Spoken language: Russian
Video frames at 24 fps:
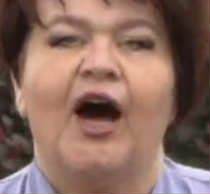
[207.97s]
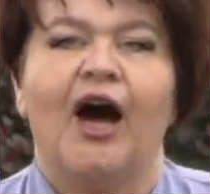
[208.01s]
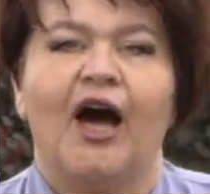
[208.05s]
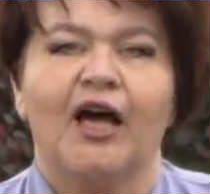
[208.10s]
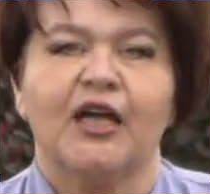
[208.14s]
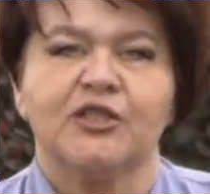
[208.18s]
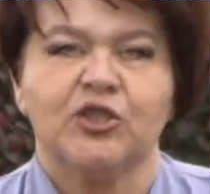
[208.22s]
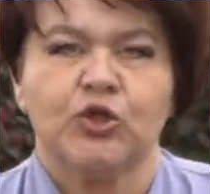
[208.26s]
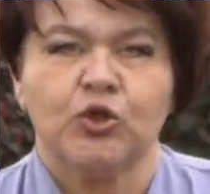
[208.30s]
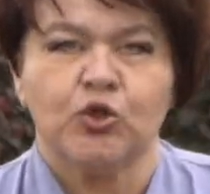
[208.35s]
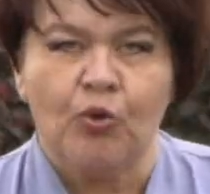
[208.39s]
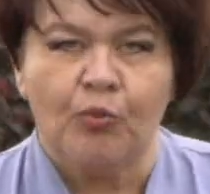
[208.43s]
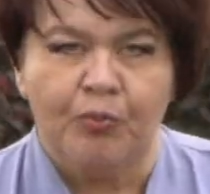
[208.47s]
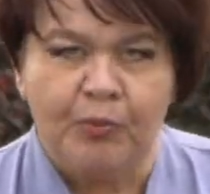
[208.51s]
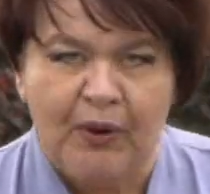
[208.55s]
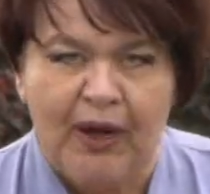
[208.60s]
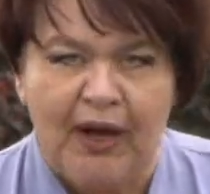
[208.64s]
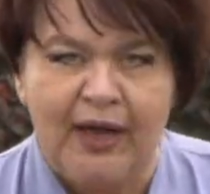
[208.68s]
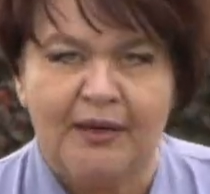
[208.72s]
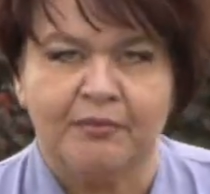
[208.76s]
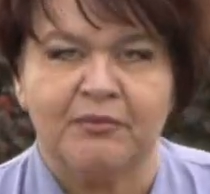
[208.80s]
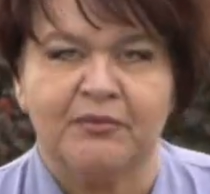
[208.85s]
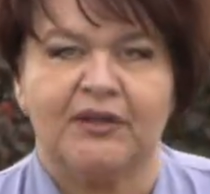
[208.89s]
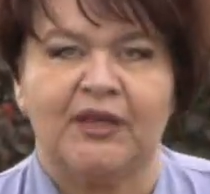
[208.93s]

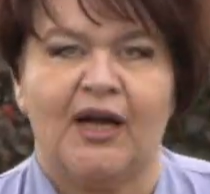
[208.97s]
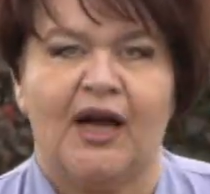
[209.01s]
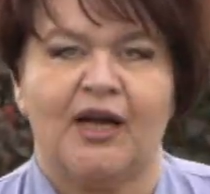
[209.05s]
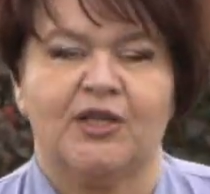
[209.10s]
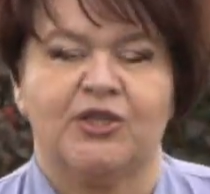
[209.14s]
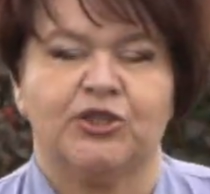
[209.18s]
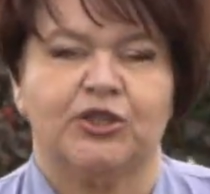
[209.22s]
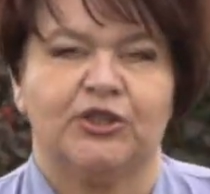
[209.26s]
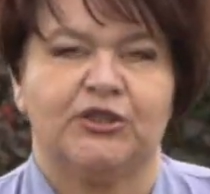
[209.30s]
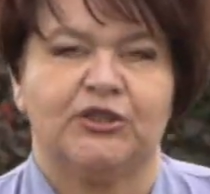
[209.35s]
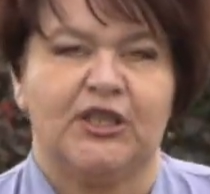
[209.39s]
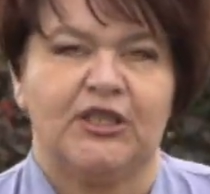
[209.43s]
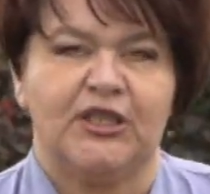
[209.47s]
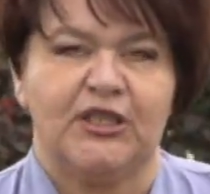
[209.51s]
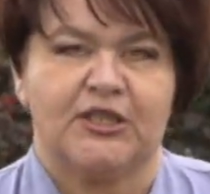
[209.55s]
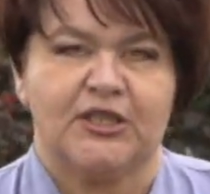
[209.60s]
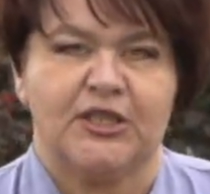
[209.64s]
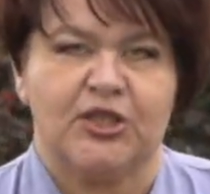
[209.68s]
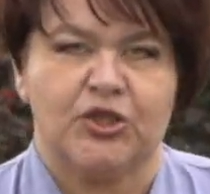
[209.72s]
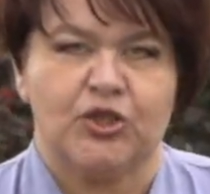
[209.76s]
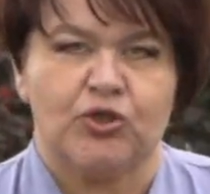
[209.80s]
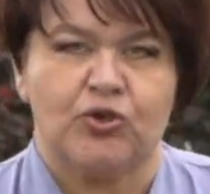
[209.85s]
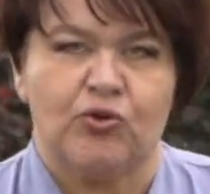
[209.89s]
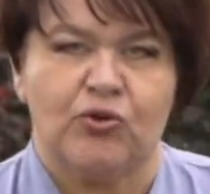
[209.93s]
Отступаем также
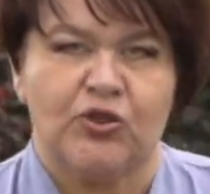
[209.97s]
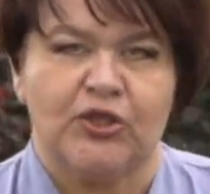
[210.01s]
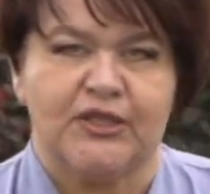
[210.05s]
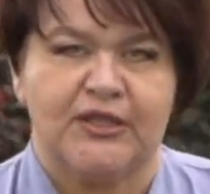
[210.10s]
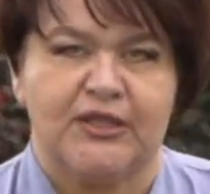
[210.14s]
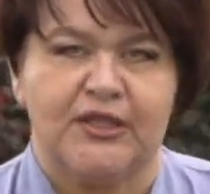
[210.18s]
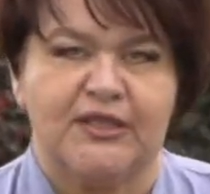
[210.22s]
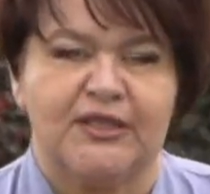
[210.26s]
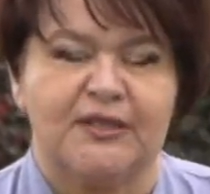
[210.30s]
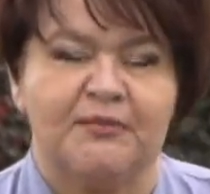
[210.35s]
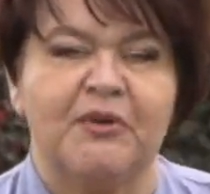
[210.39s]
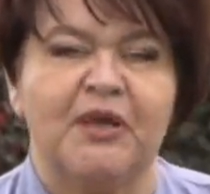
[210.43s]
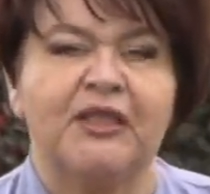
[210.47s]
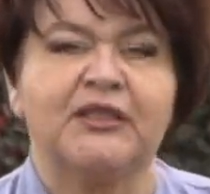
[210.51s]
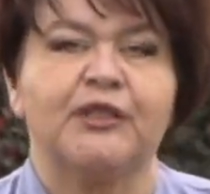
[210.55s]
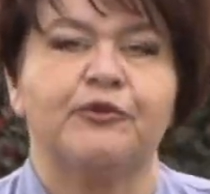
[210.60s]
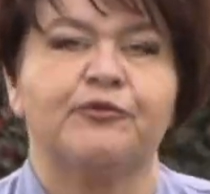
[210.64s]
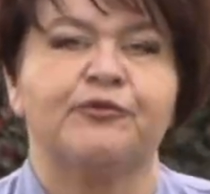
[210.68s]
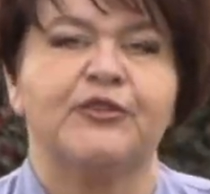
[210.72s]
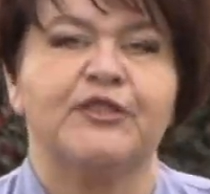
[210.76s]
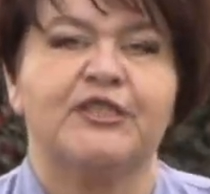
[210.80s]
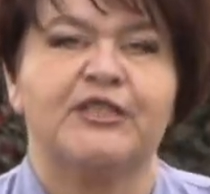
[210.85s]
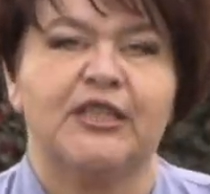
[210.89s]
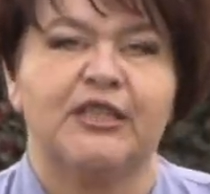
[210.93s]
30-40
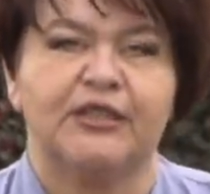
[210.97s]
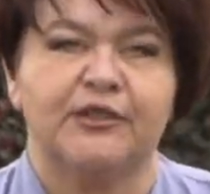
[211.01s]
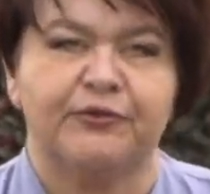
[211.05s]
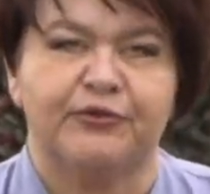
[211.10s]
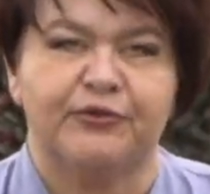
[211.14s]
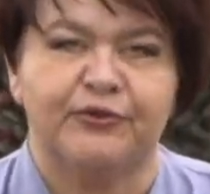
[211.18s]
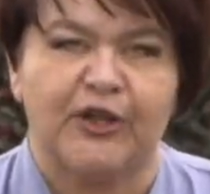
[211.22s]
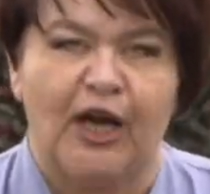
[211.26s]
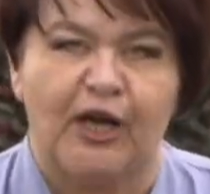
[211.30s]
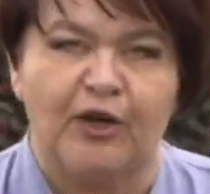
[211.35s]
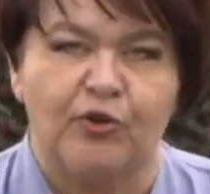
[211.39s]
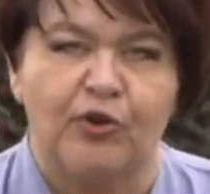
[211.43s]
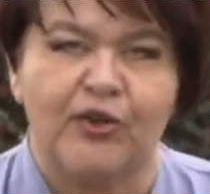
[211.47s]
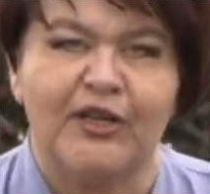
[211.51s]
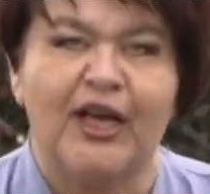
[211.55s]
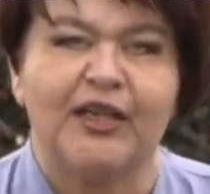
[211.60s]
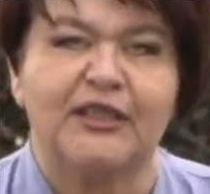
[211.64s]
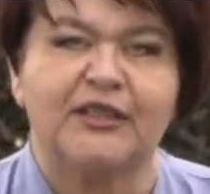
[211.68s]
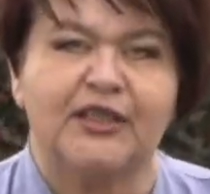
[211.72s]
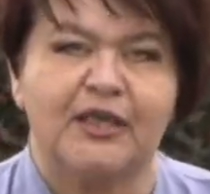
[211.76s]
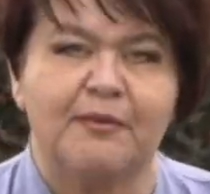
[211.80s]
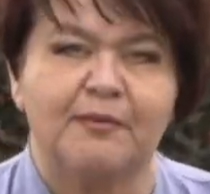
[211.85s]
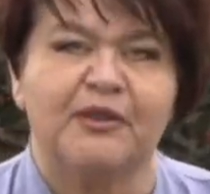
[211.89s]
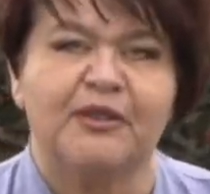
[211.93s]
сантиметров и делаем второй
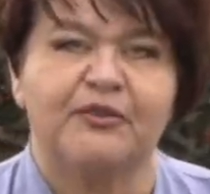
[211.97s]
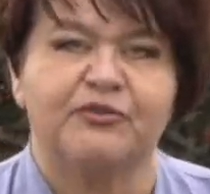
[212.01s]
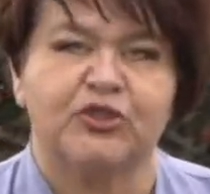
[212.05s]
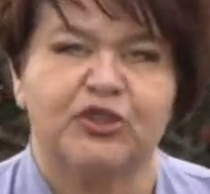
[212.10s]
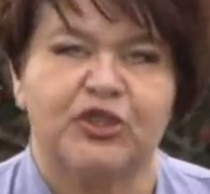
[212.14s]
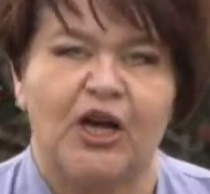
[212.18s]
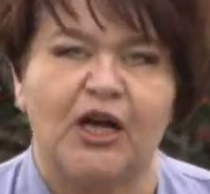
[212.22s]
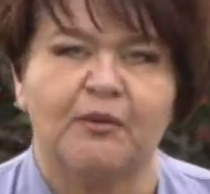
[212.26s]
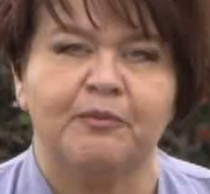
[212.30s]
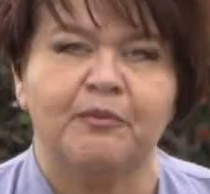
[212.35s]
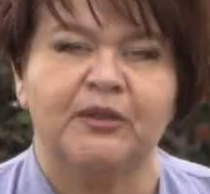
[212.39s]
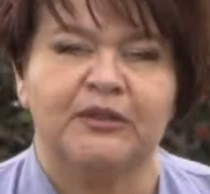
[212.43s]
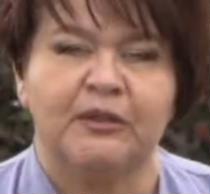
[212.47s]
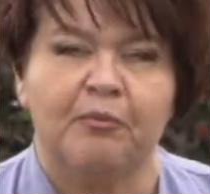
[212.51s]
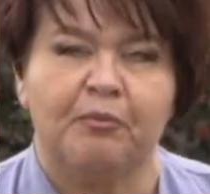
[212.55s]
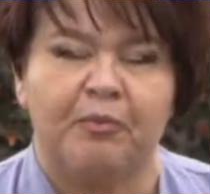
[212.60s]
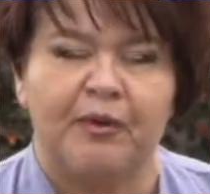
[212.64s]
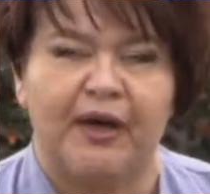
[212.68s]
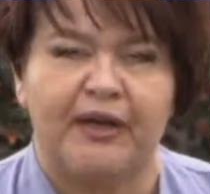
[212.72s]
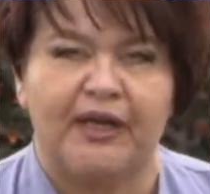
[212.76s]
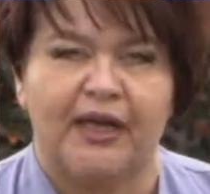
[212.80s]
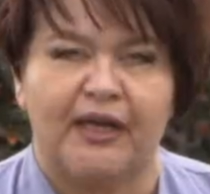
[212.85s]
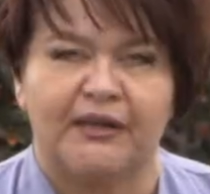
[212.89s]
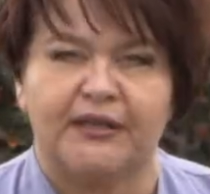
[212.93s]
ряд именно в шахматном
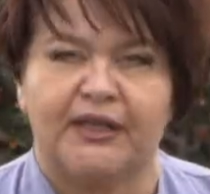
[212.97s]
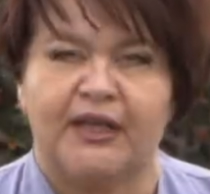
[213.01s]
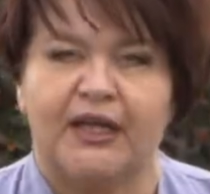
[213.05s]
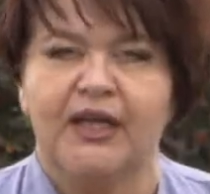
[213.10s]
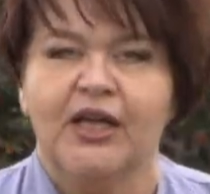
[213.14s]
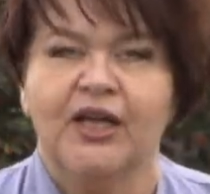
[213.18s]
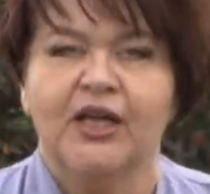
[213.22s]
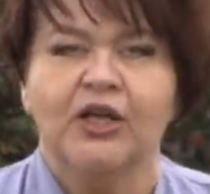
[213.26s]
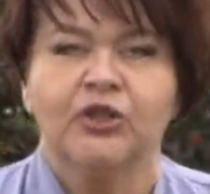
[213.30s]
порядке.